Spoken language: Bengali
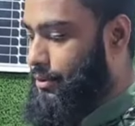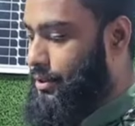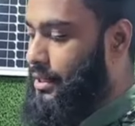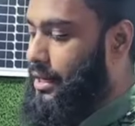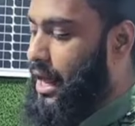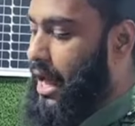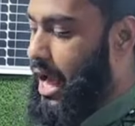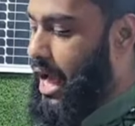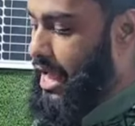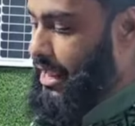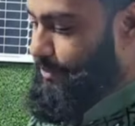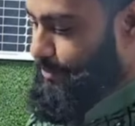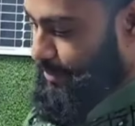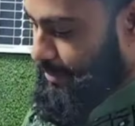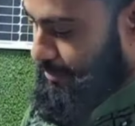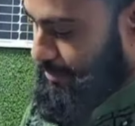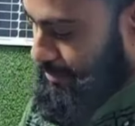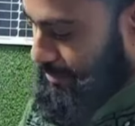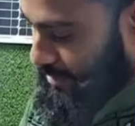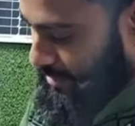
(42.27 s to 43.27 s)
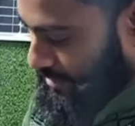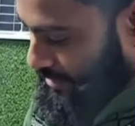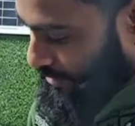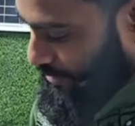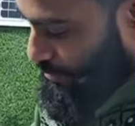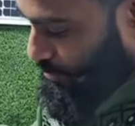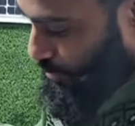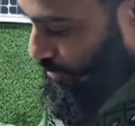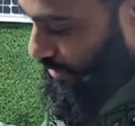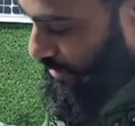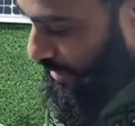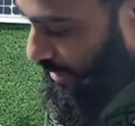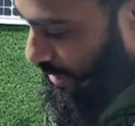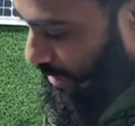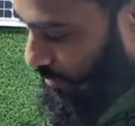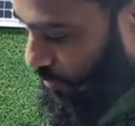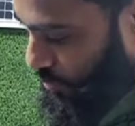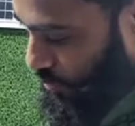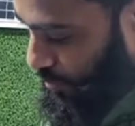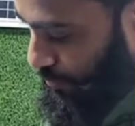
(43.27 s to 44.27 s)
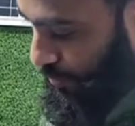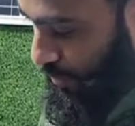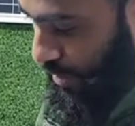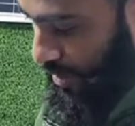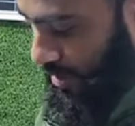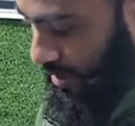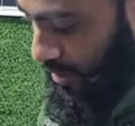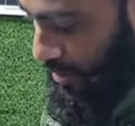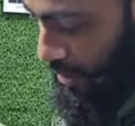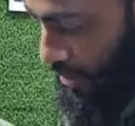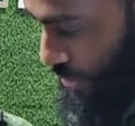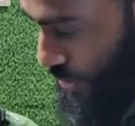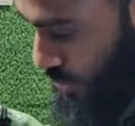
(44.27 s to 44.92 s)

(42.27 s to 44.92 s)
আপ্রোজের আইপিবি ব্যাটারি দুইটা গ্রুপ হয়